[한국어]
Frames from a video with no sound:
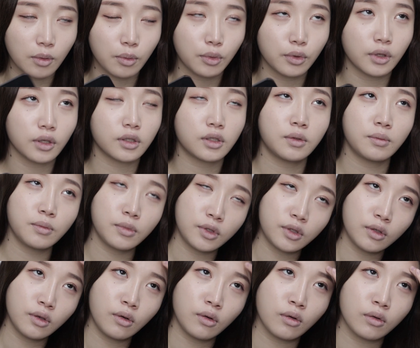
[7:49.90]
얘보다
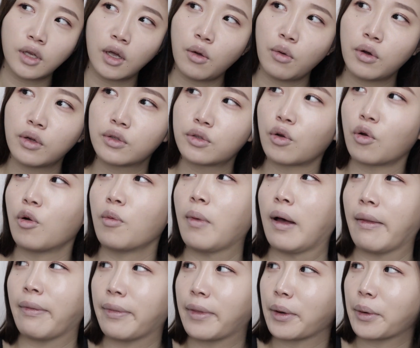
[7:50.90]
심지어 사용한 지 얼마
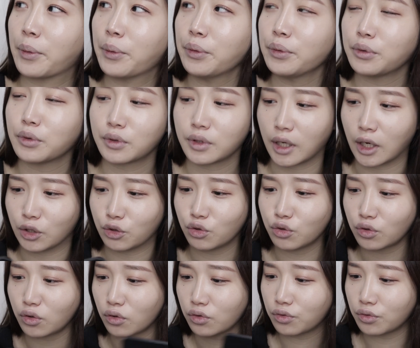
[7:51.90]
안 됐고 또 자주
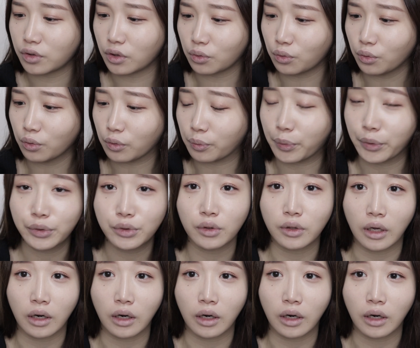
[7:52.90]
썼는데도 벌써